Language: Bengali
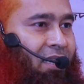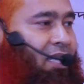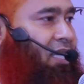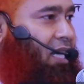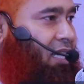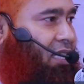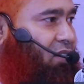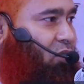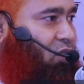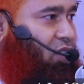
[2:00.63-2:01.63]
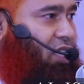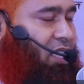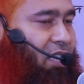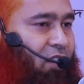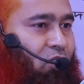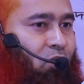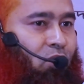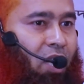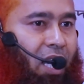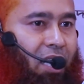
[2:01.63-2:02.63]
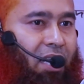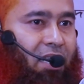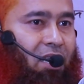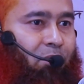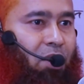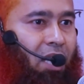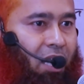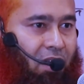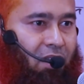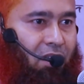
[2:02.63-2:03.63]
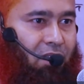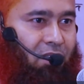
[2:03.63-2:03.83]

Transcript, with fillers: তিলকা আয়াতুল্লাহ নাতলৌহা আলাইকা বিল হাক